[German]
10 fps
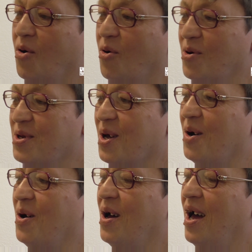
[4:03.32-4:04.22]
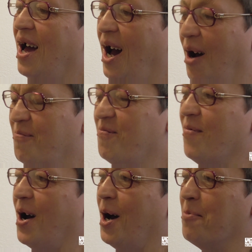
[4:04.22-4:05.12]
Und äh,
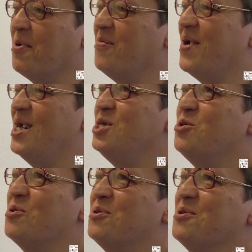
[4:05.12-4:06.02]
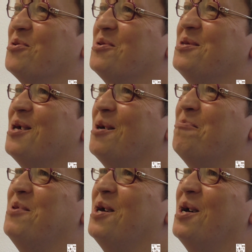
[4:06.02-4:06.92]
am, am
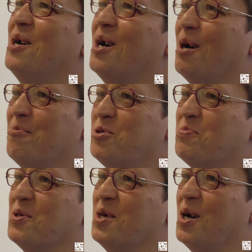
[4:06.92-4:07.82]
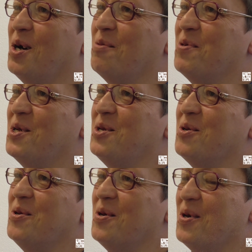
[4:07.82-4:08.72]
Gewaltschutzkonzept habe ich mitgearbeitet.